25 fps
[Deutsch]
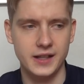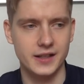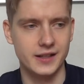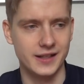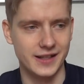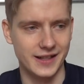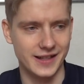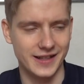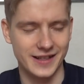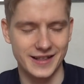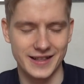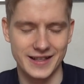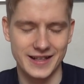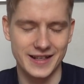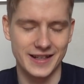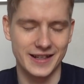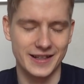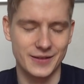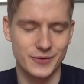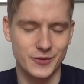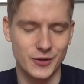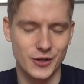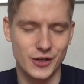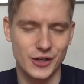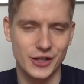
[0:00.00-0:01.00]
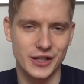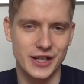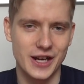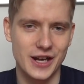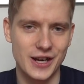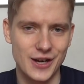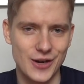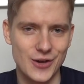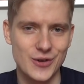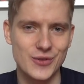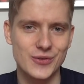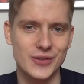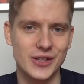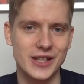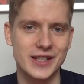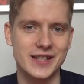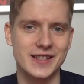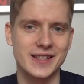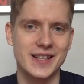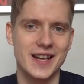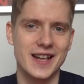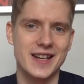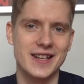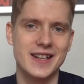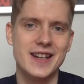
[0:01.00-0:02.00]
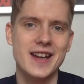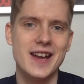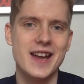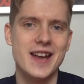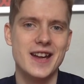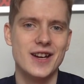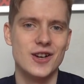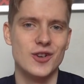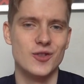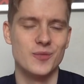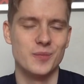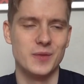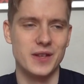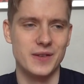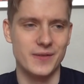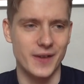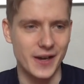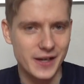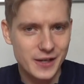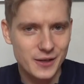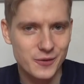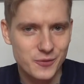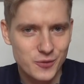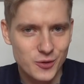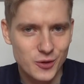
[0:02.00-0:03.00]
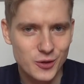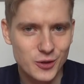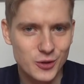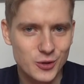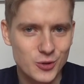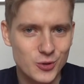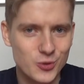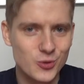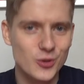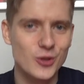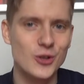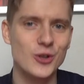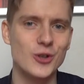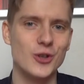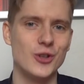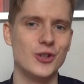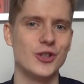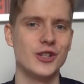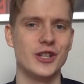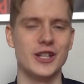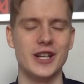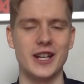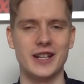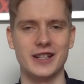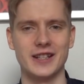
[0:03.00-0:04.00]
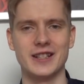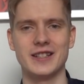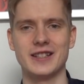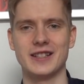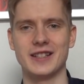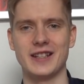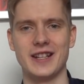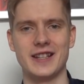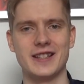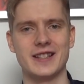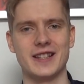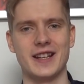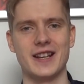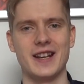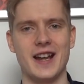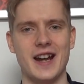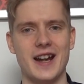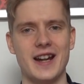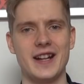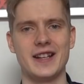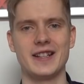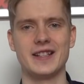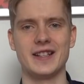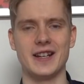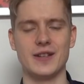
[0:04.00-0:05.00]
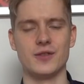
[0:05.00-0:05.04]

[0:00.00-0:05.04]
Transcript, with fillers: in der, in der Folge darauf geht es dann um die weiterführende Schule und in der dritten geht es dann halt,